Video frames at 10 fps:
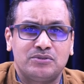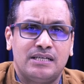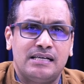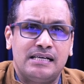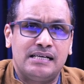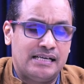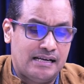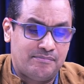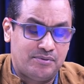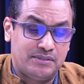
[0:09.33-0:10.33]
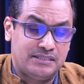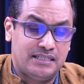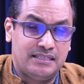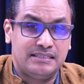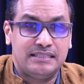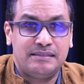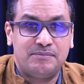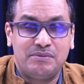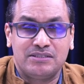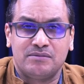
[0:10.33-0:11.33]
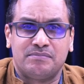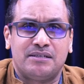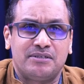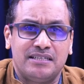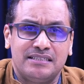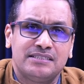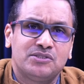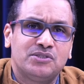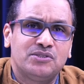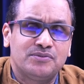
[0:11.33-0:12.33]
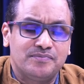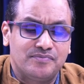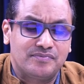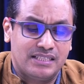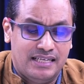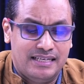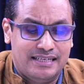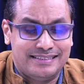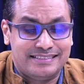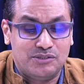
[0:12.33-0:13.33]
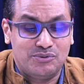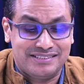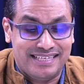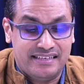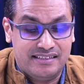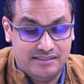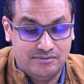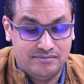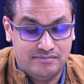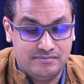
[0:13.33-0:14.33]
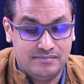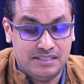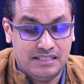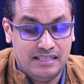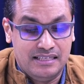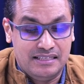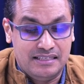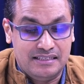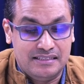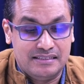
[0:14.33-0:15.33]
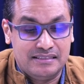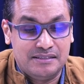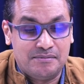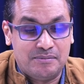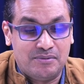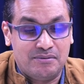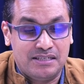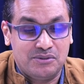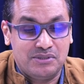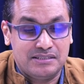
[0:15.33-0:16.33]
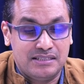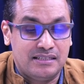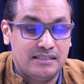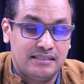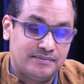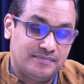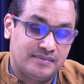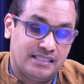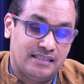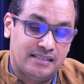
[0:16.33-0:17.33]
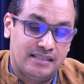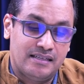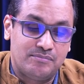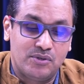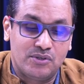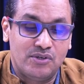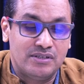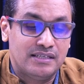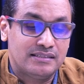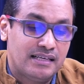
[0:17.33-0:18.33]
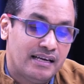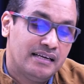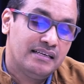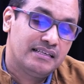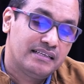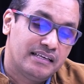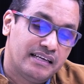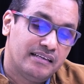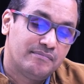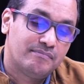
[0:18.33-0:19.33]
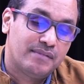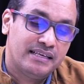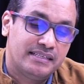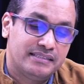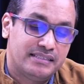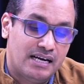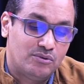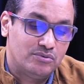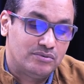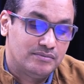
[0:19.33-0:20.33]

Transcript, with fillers: a aprovechar este momento para abrir la sección El asesino en serie. Y vamos a hablar de una serie que es creada por Conrad Kay y Mikey Down.